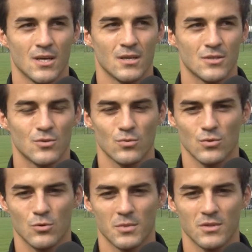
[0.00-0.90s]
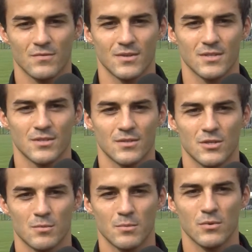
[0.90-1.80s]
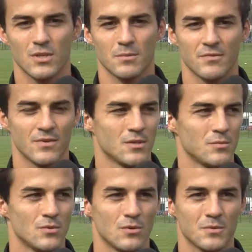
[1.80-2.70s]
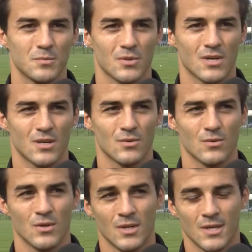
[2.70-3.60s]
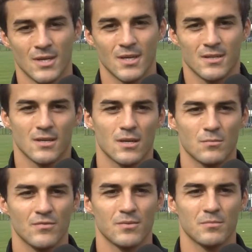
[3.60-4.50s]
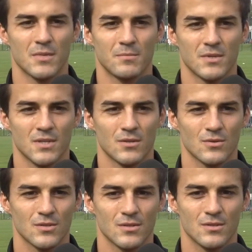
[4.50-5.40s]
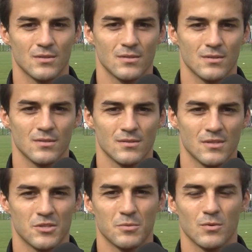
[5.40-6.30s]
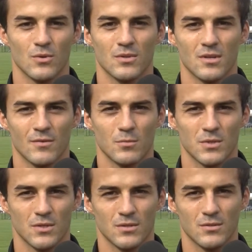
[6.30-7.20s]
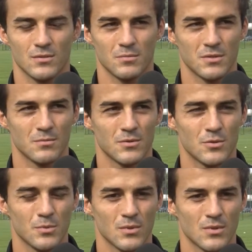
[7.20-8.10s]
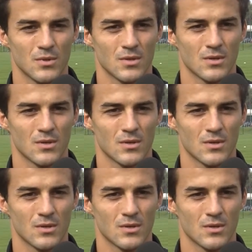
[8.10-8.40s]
gdzieś to udokumentować y, trzema punktami w jednym i drugim spotkaniu. Tak jak mówię, mamy niedosyt i jedziemy głodni na Wałbrzych, żeby zdobyć trzy punkty.